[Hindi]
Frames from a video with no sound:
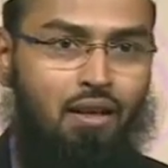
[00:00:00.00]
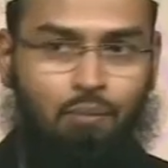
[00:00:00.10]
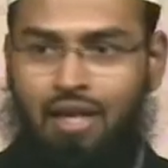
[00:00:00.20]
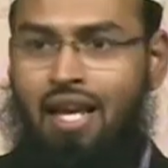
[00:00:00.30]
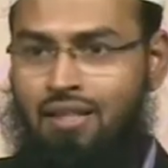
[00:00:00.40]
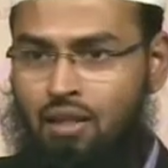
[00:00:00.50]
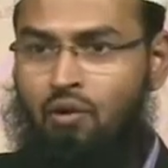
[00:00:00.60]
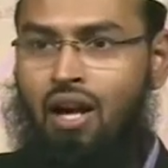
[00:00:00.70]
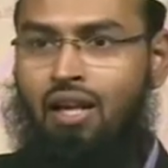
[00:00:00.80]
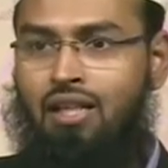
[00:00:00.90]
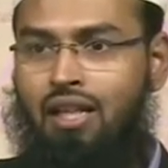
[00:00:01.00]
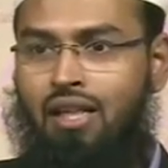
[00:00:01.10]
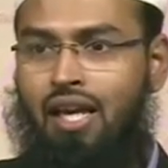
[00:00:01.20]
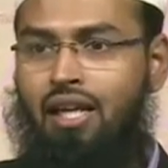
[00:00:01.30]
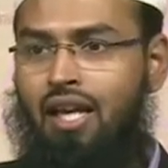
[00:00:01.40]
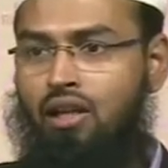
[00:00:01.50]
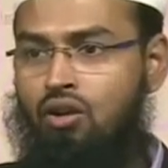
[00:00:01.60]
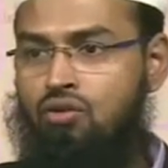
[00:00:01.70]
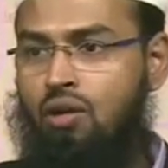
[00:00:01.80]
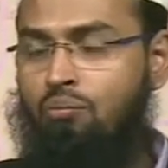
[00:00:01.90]
मैंने ऐसा भी वाक़ देखा कि एक, एक
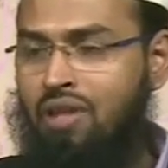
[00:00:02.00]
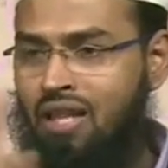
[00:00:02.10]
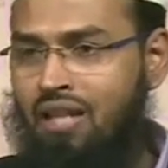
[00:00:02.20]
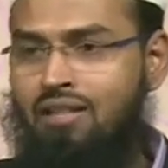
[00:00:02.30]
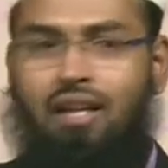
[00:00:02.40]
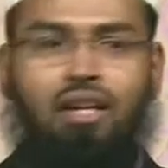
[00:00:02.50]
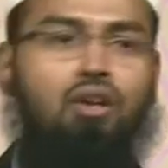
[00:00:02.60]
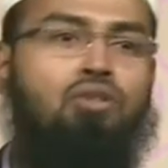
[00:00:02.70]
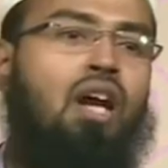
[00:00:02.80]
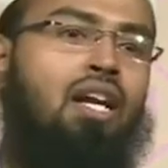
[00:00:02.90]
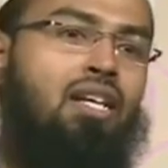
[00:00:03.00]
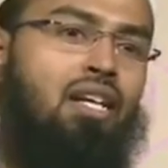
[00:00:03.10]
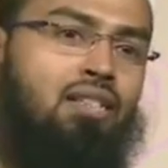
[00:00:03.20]
नौजवान पंद्रह साल का नौजवान हार्ट अटैक